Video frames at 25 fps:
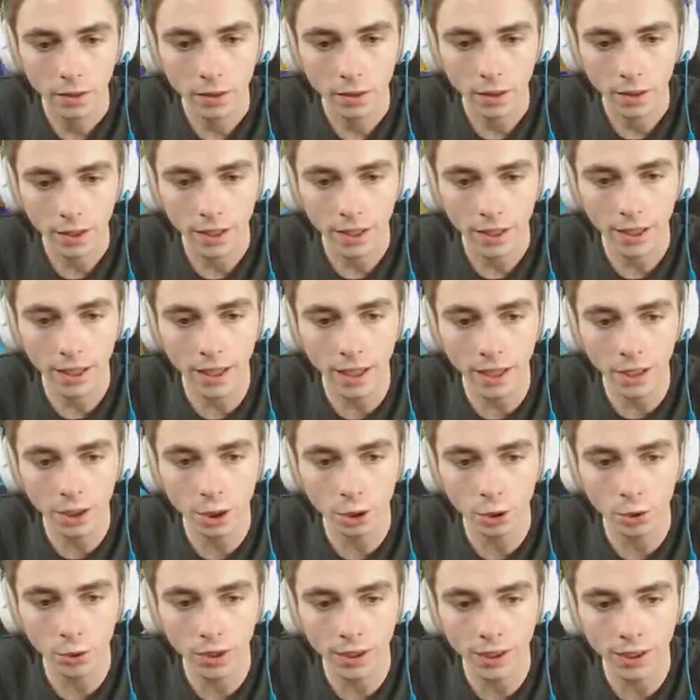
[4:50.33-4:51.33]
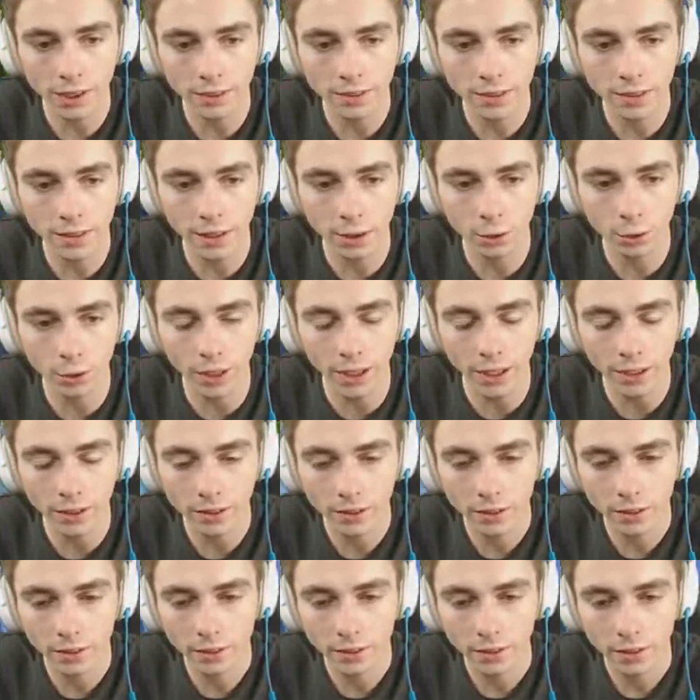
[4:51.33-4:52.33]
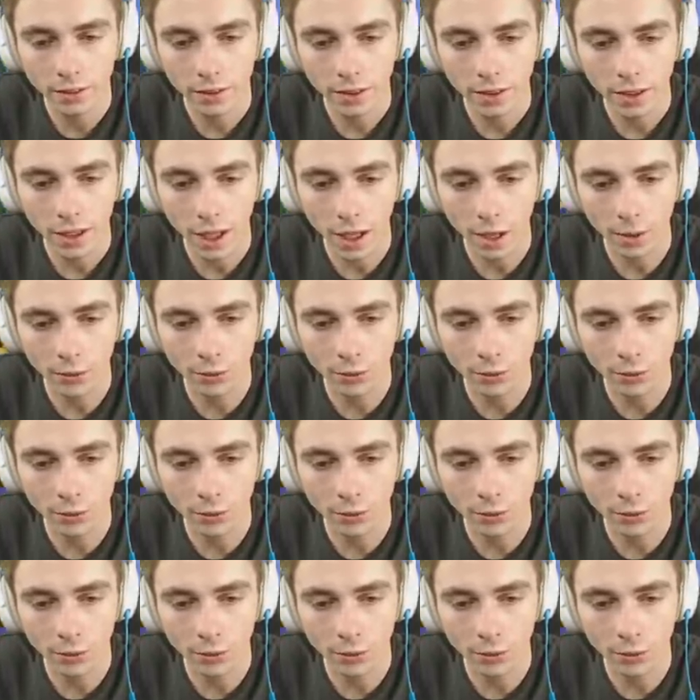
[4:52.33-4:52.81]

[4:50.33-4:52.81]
Et je crois qu'elle s'est détruite Un